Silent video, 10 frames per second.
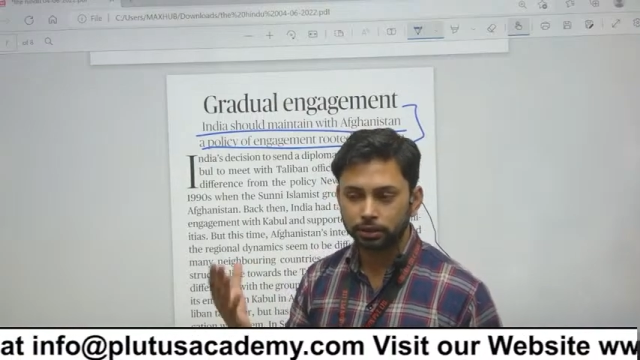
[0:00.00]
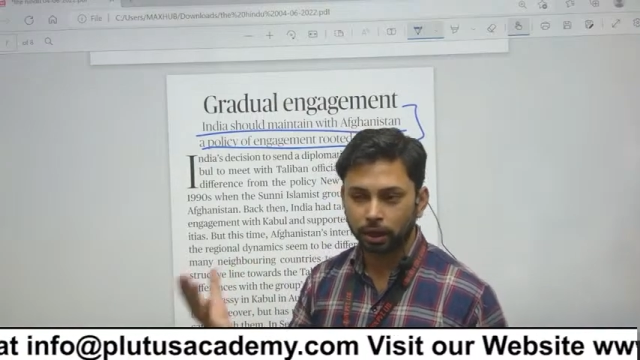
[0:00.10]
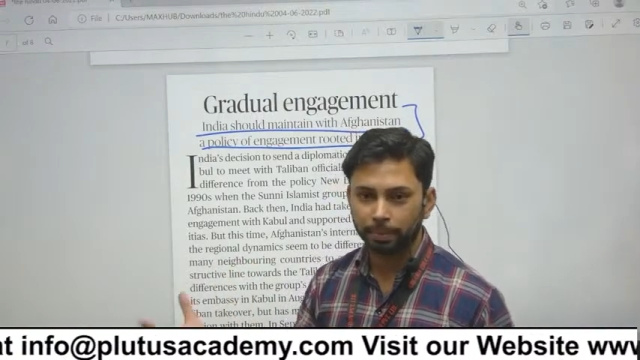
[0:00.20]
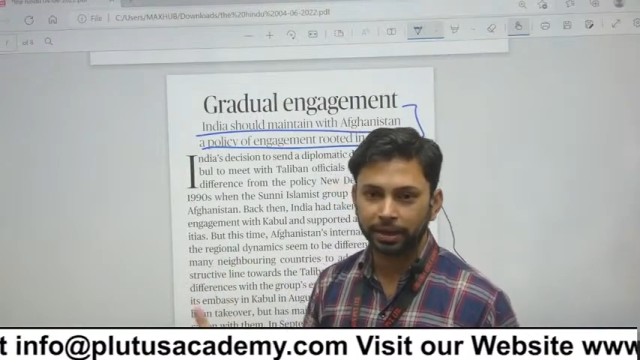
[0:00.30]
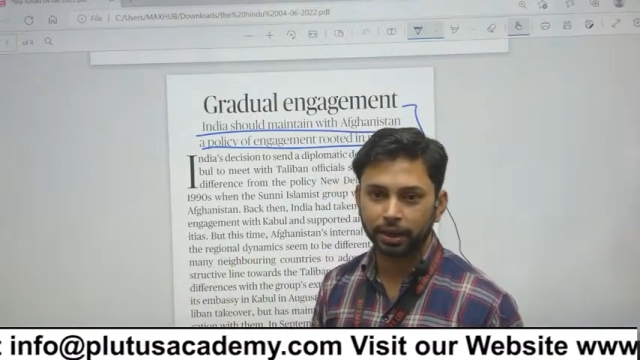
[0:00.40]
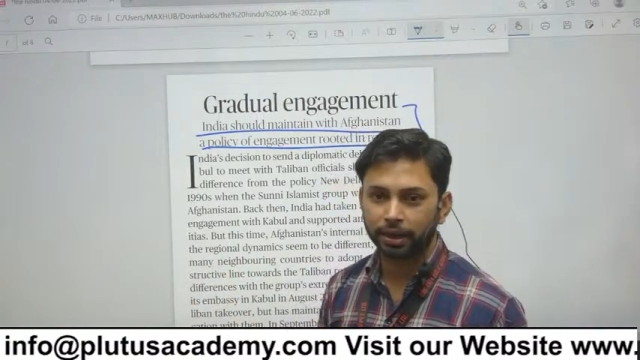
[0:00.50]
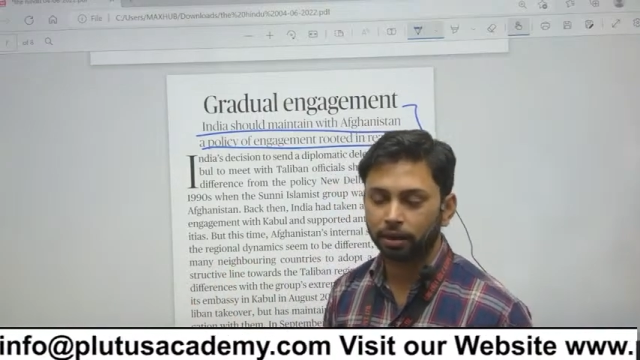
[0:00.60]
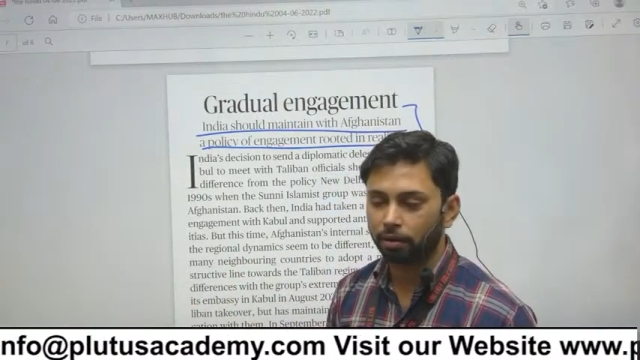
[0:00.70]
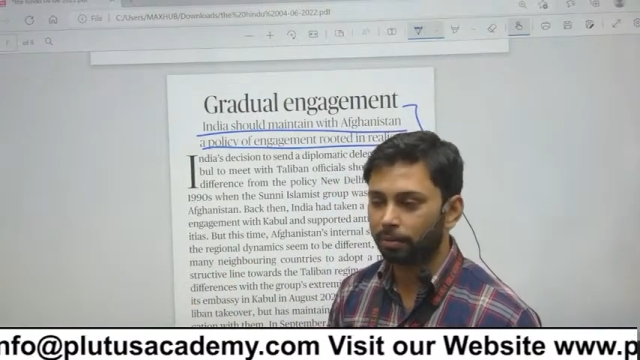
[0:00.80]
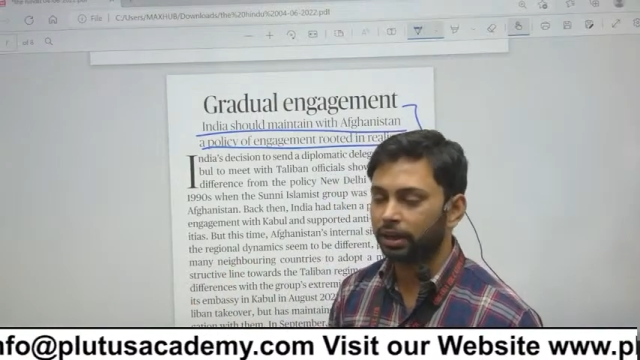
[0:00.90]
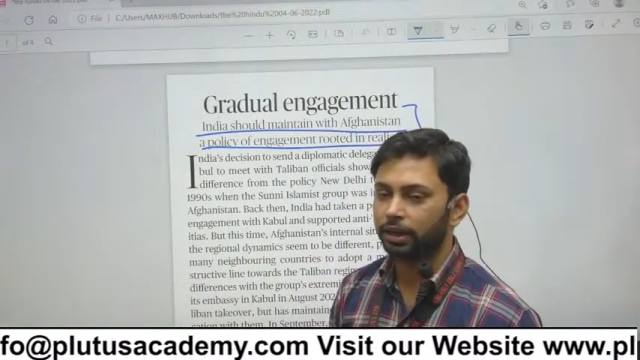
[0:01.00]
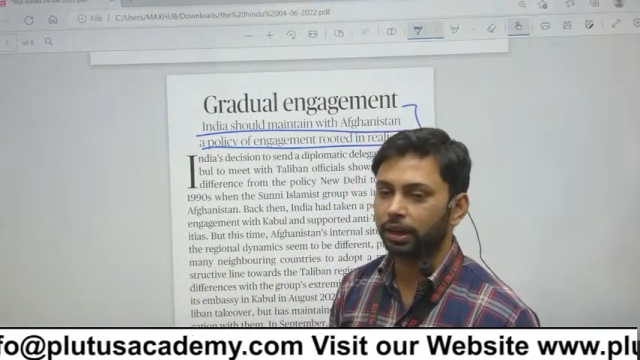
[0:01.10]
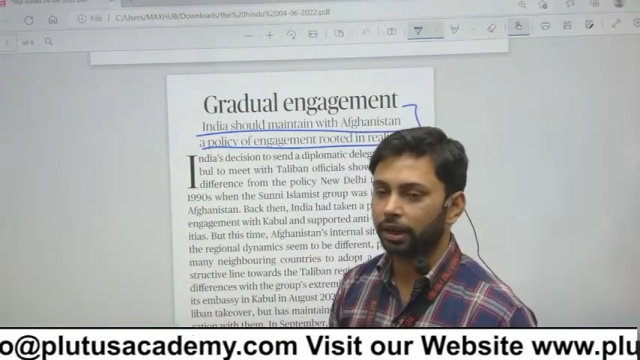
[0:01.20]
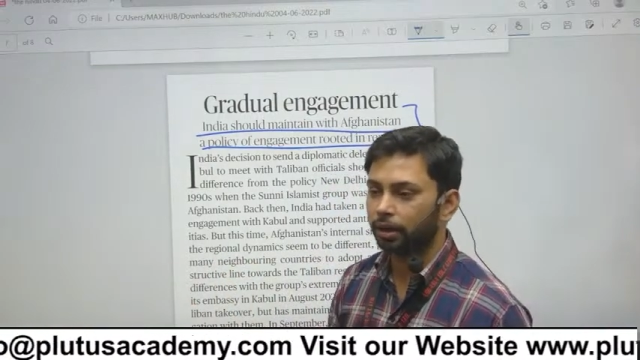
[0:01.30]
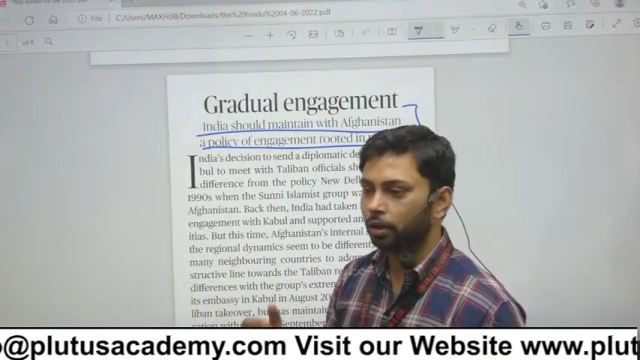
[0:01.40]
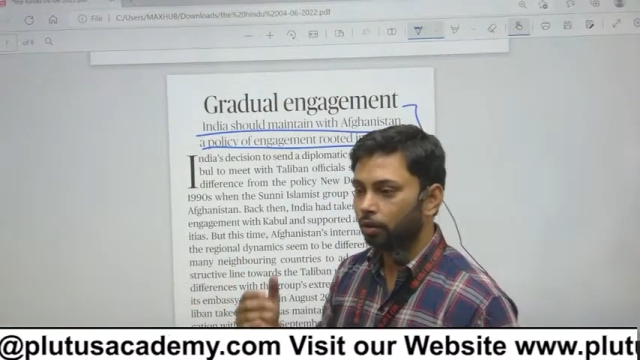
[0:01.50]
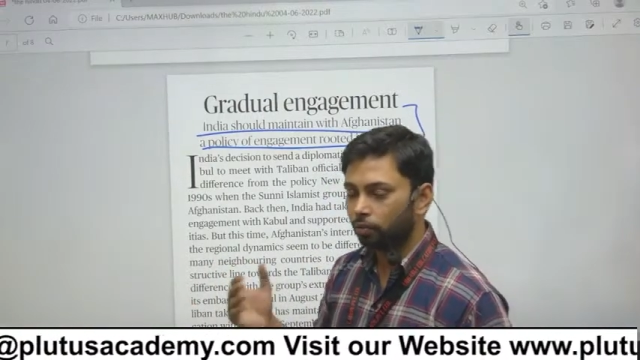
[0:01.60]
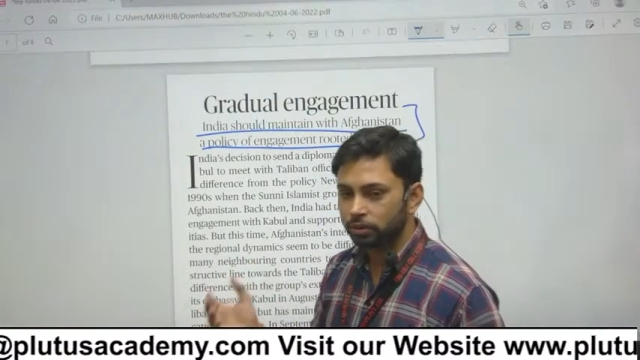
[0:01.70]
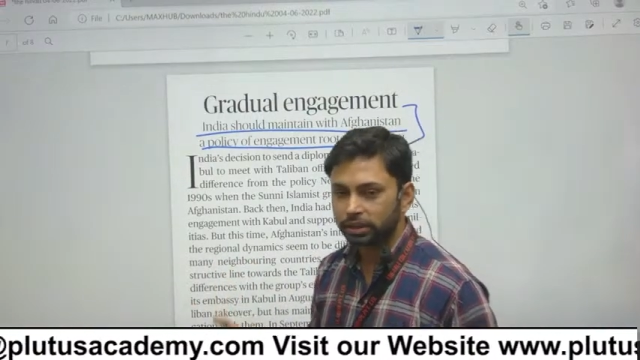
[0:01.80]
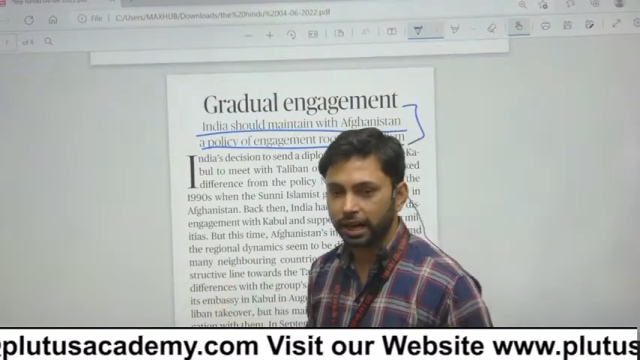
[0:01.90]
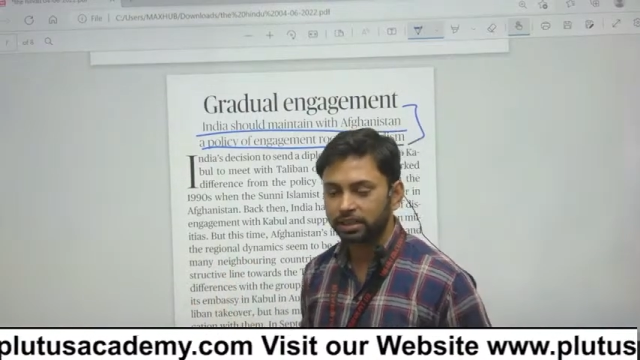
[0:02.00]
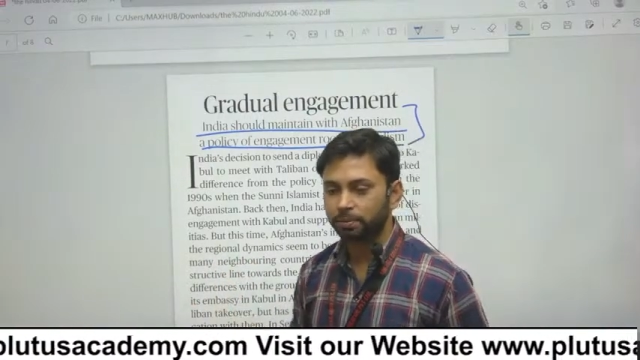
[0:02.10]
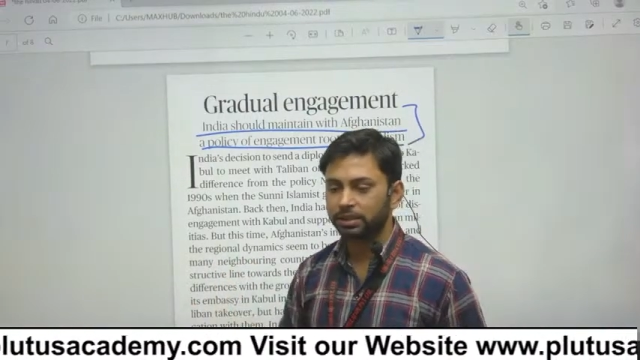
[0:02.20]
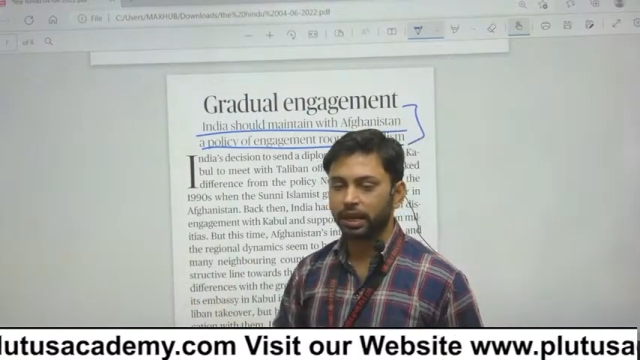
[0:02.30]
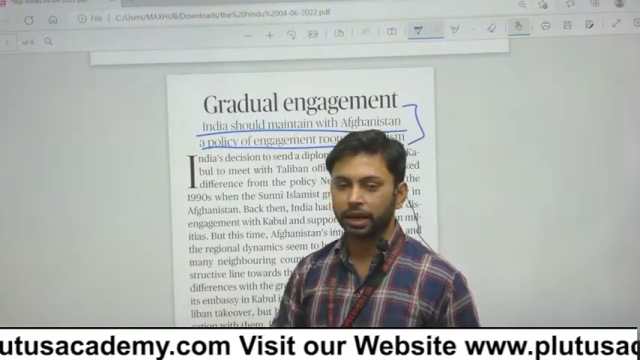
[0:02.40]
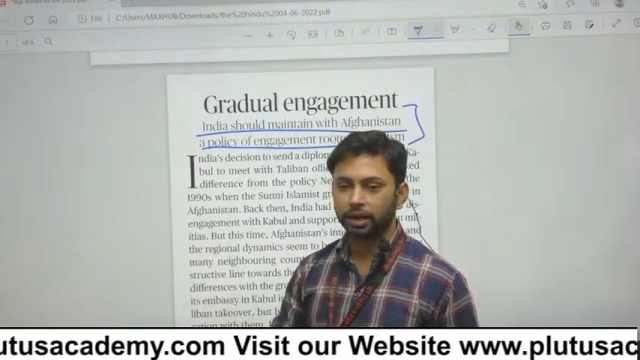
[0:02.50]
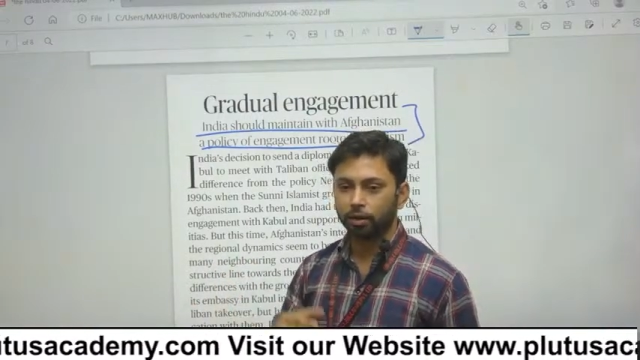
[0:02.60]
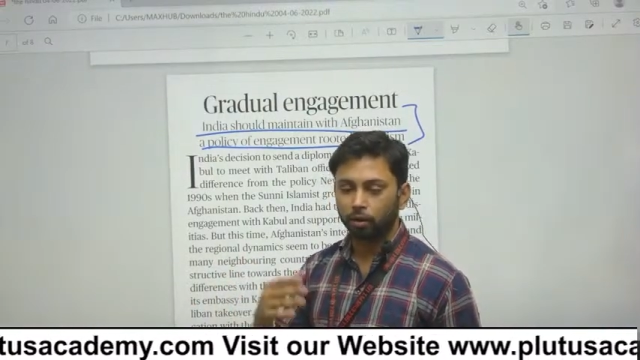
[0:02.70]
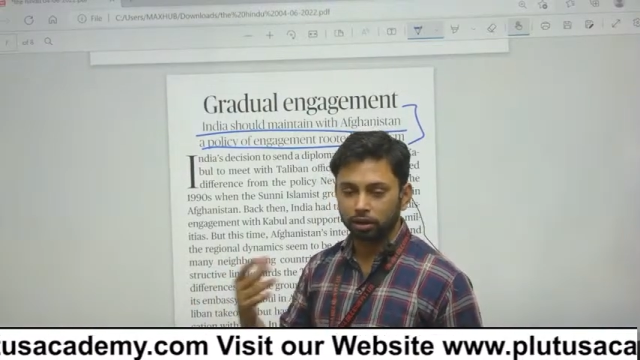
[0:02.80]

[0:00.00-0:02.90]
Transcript: यहाँ पे इंडिया ने डेवलपमेंट किया है उन साइट्स पर जाएंगे